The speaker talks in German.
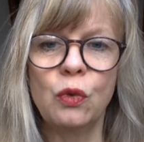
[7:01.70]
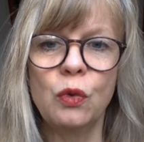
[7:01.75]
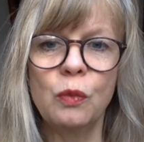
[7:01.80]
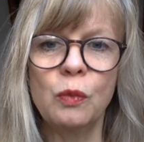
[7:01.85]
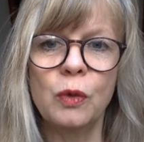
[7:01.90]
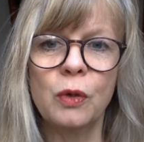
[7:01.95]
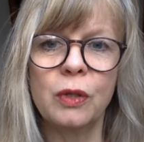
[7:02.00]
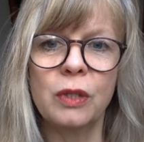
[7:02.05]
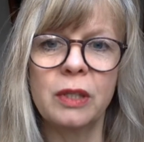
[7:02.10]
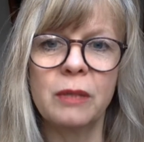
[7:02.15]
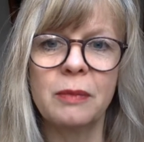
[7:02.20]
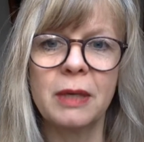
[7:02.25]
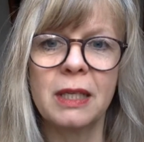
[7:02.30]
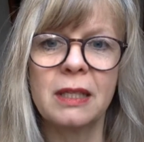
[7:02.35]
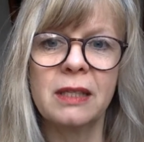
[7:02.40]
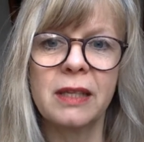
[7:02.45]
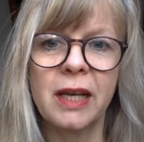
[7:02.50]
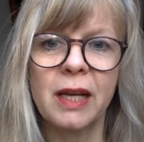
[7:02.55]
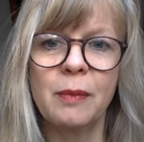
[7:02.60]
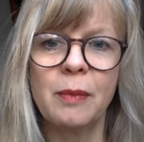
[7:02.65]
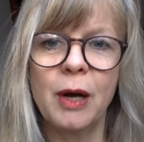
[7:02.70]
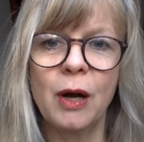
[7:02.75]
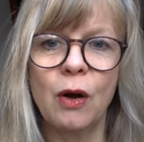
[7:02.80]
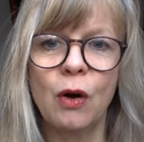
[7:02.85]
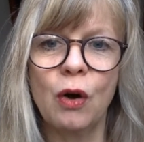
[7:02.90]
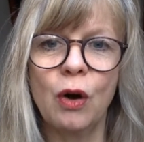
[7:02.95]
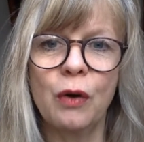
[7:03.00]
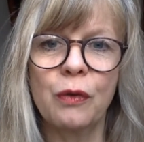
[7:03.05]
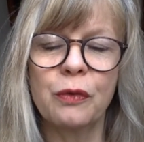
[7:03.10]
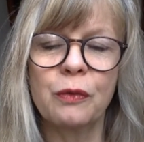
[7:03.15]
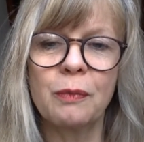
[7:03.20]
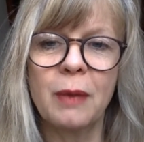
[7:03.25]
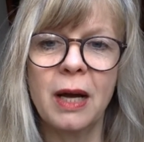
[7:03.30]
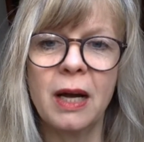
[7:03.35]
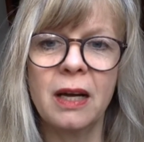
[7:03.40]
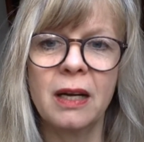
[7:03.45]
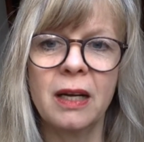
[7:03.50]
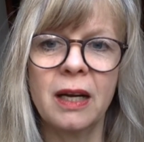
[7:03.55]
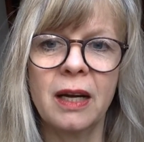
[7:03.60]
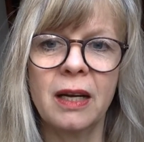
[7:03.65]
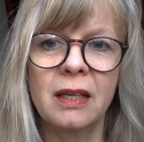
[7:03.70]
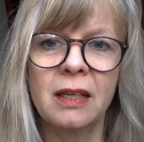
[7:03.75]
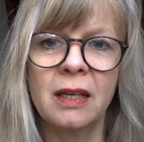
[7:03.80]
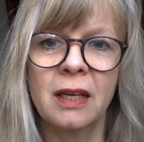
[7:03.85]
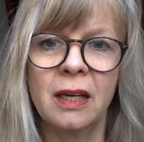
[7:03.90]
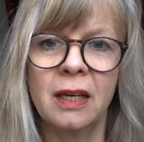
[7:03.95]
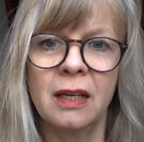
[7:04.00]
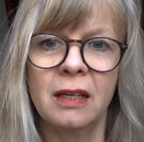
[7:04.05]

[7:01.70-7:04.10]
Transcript: Übung, die man selber auch oft machen kann,